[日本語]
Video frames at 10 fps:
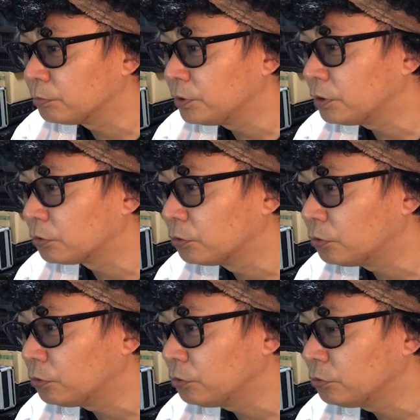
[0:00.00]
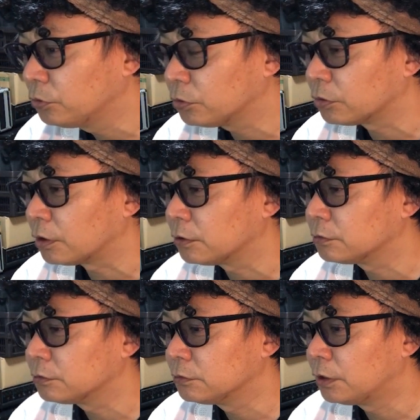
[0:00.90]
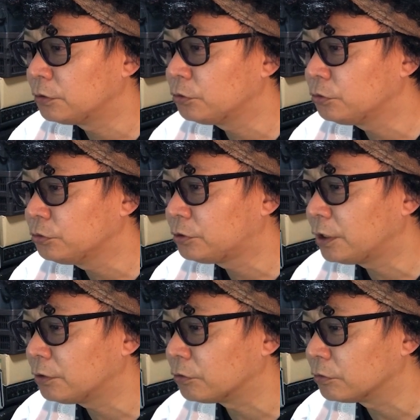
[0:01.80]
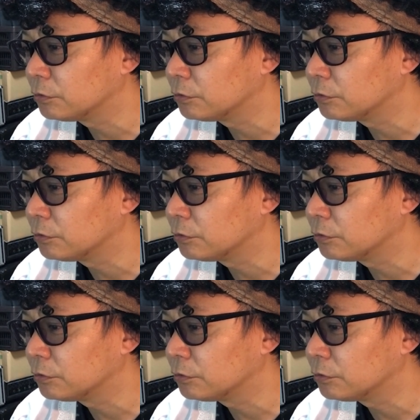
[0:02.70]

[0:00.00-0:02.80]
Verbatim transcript: みんなどういうことなん何を言うてんの